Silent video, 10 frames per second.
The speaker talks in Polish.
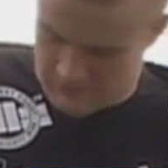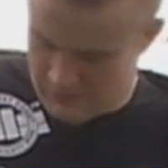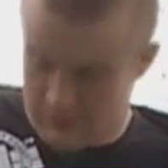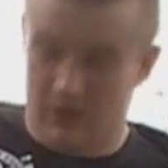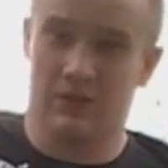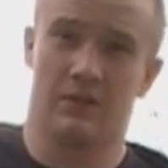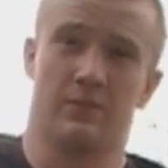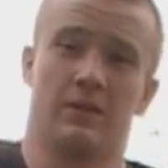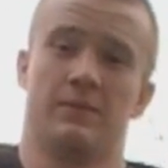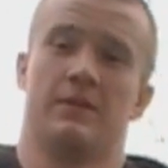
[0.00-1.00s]
w firmie Golden
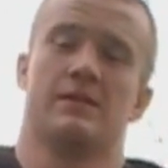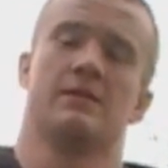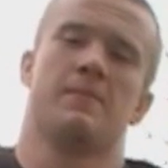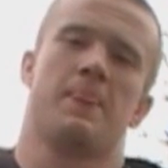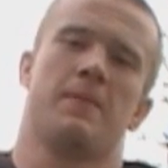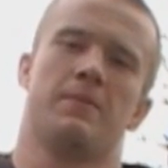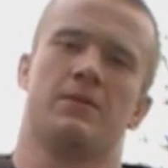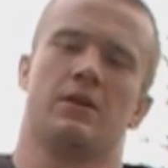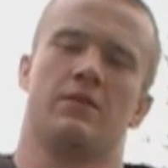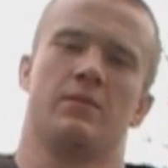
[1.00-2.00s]
Play Bees,
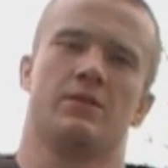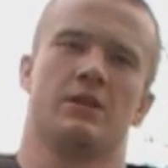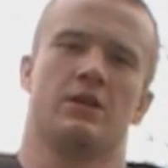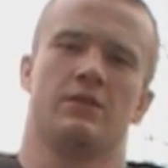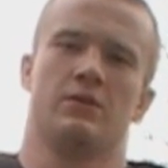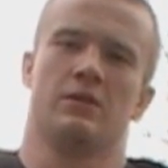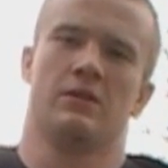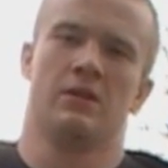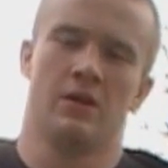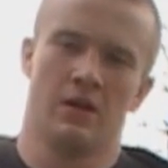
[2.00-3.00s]
Piotrkowi Obożonkowi, który
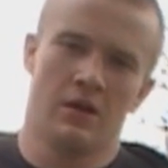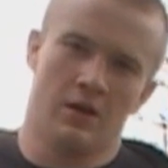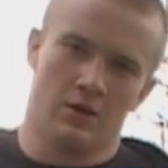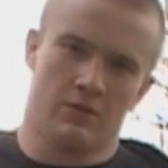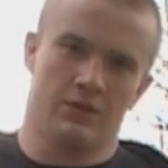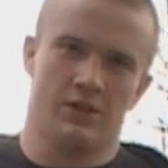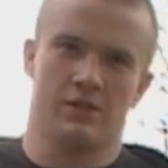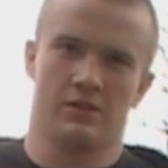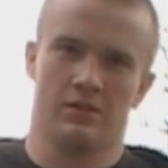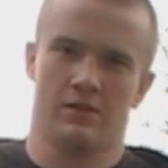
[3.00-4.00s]

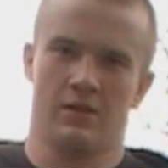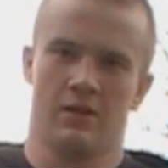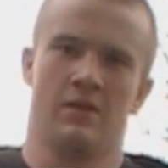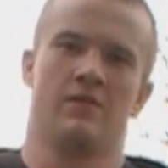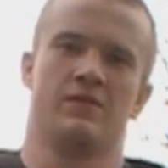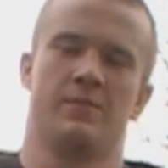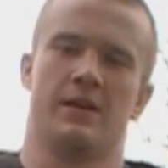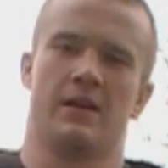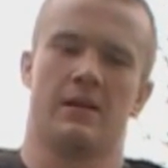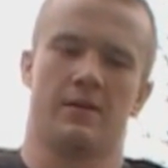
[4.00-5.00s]
również
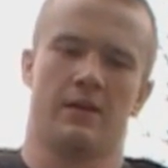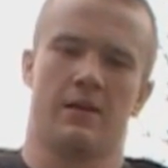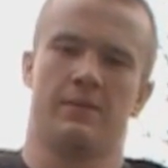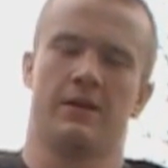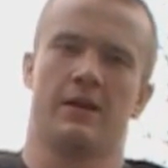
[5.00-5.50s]
wspiera gra, Grappling